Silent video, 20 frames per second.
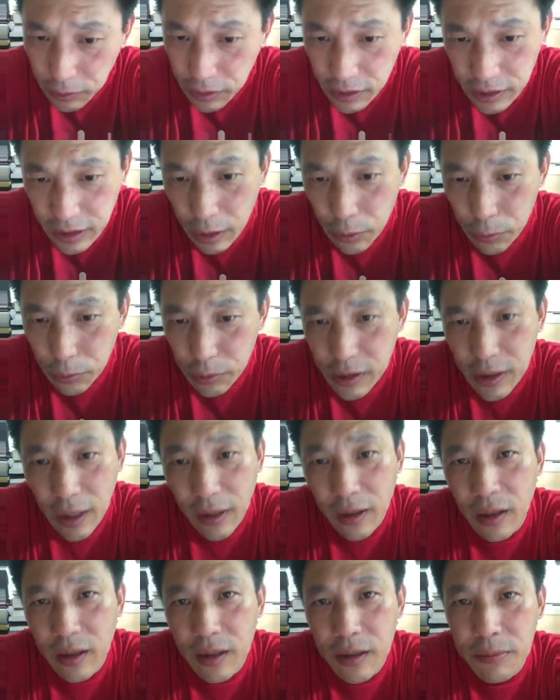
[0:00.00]
够介入
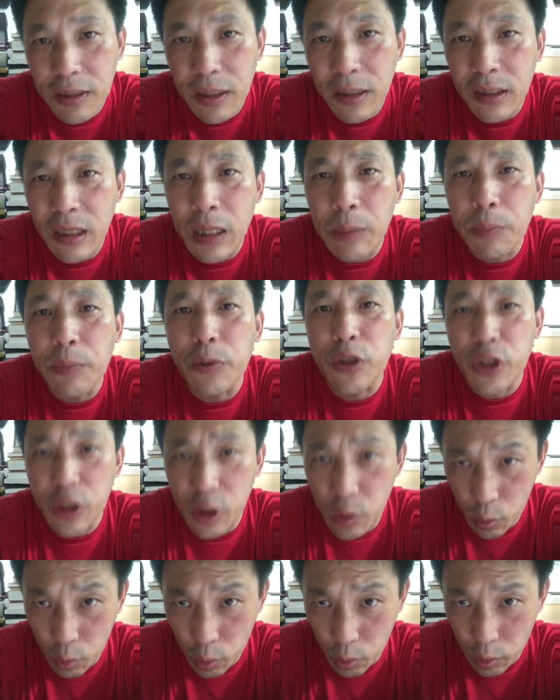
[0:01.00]
香港人民的内部
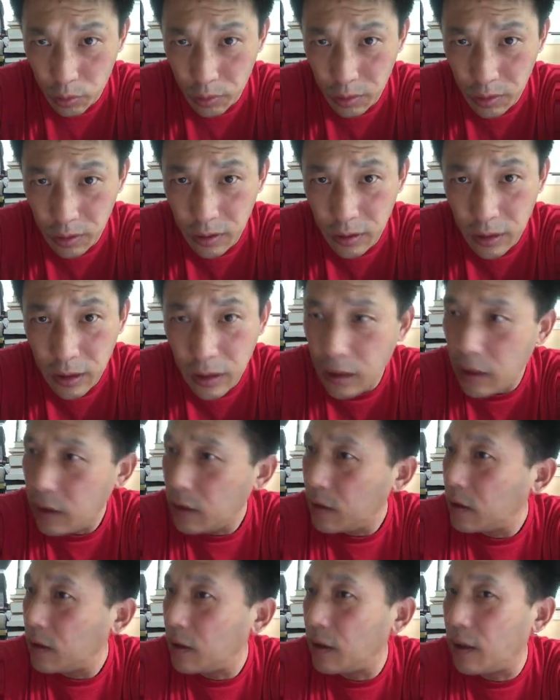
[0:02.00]
事务，
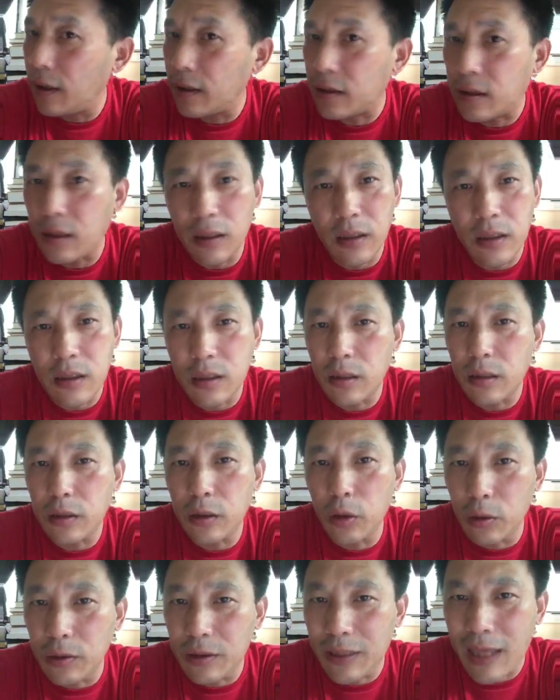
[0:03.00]
呃，这个
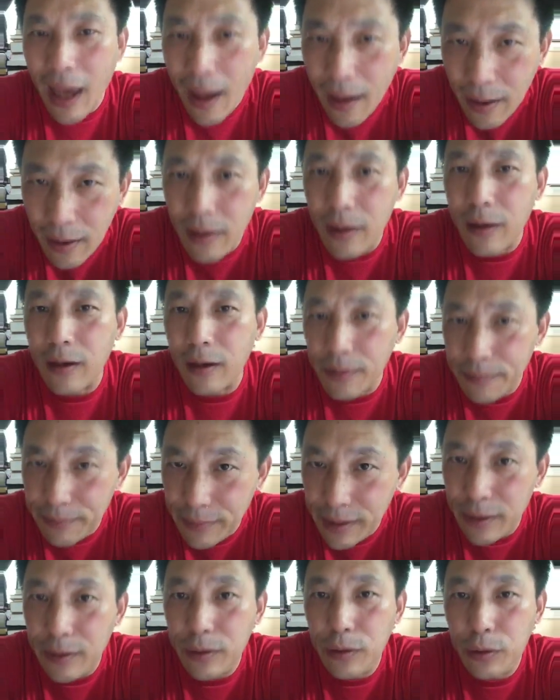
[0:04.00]
是有严格
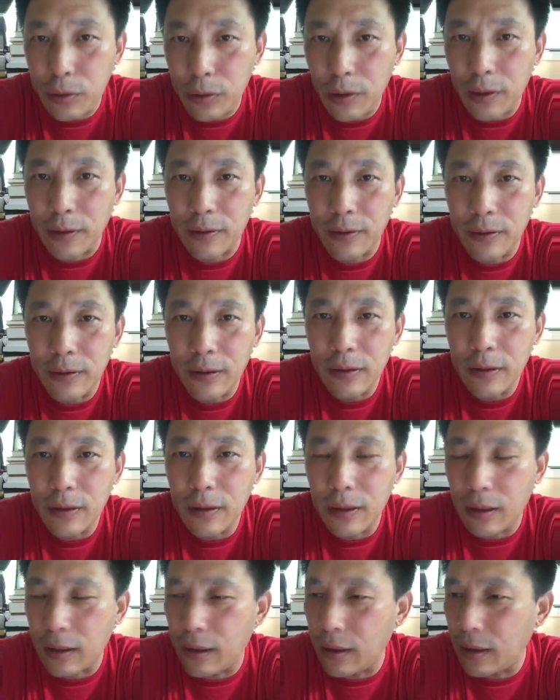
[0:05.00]
明确
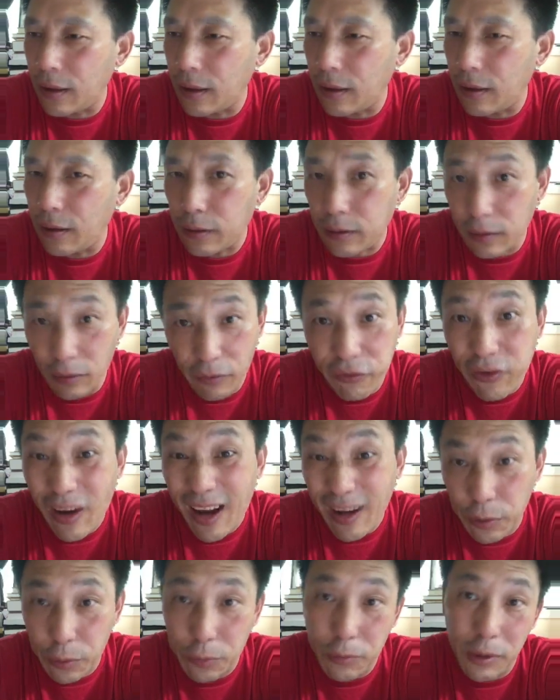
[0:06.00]
呃的
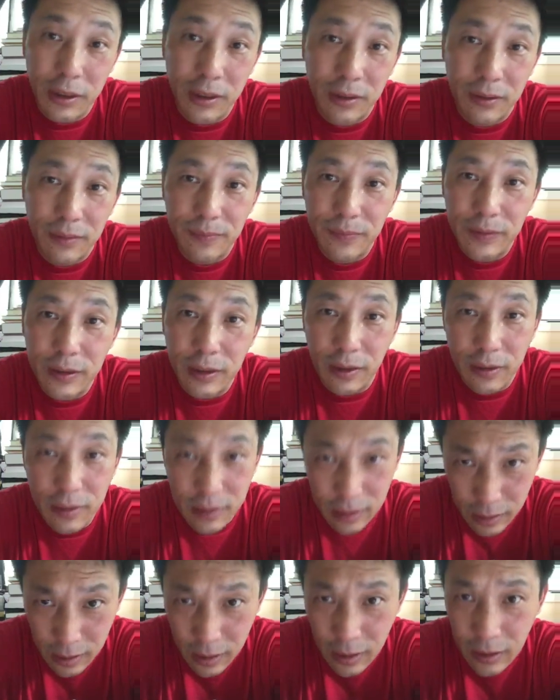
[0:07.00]
法律规定。这个
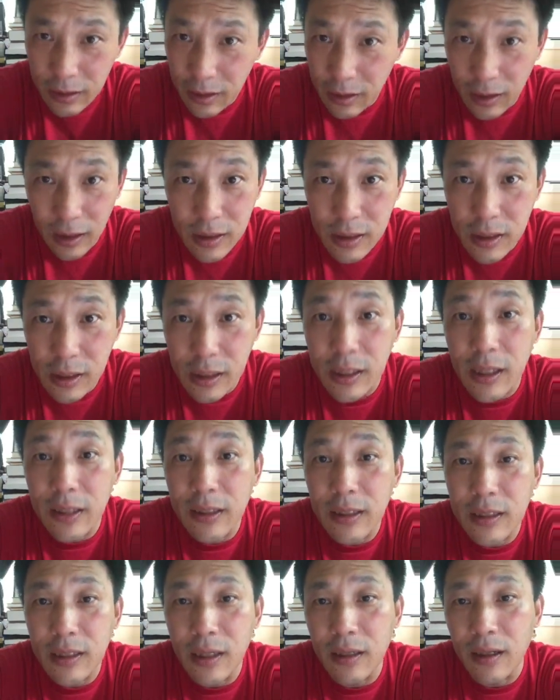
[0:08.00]
是在应该是
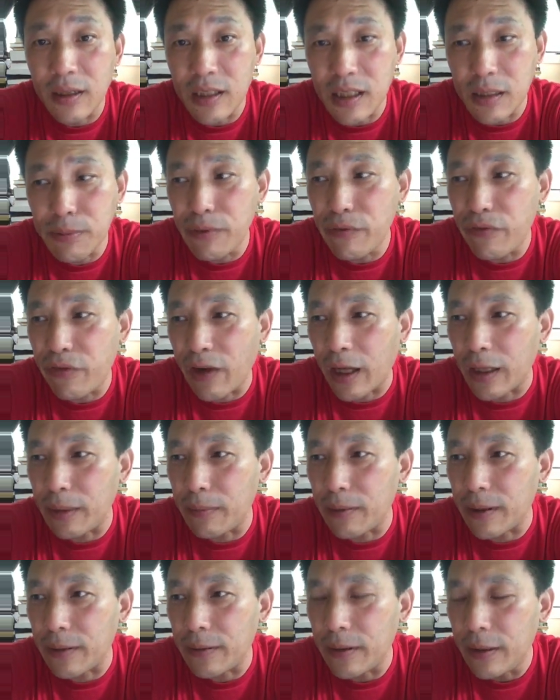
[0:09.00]
写在香港基本法
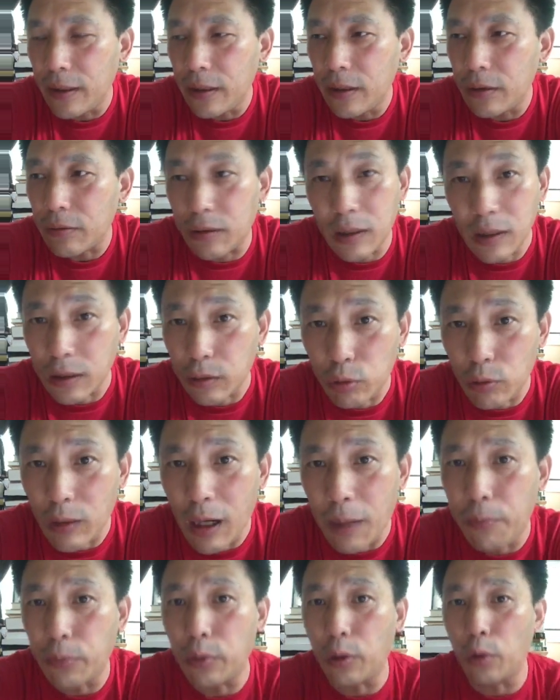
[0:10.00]
里面。所以这个驻
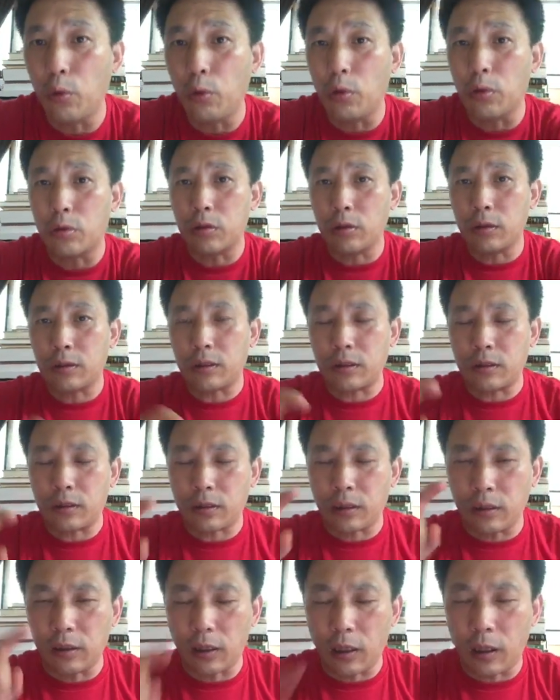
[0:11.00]
港部队，如果说
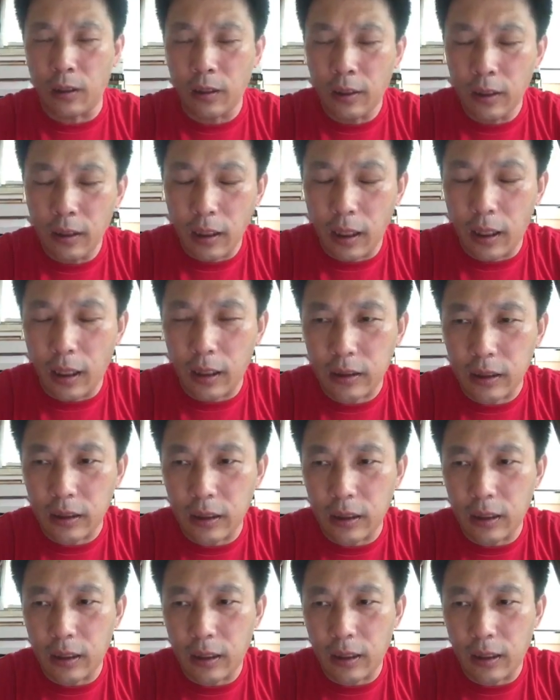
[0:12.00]
邓康啊，这
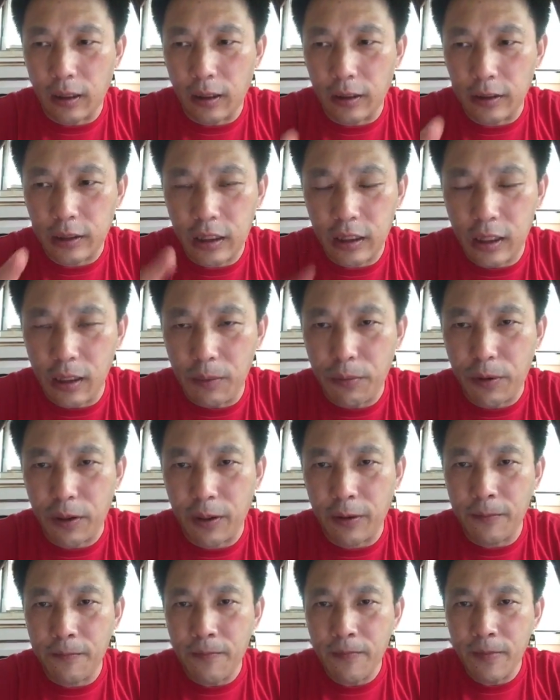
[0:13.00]
个习近
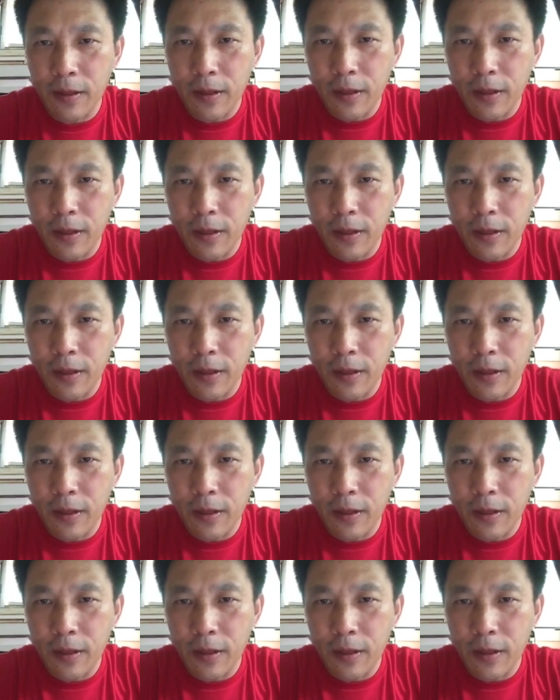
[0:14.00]
平